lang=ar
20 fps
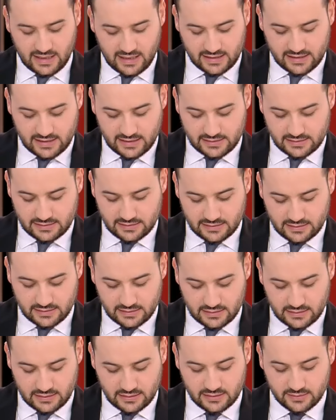اعلن
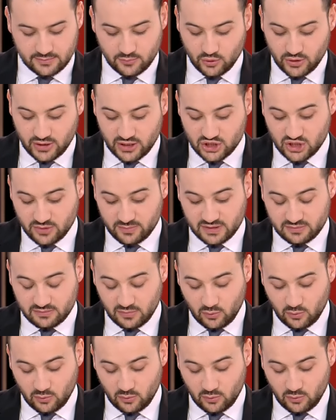آه، مهاجمه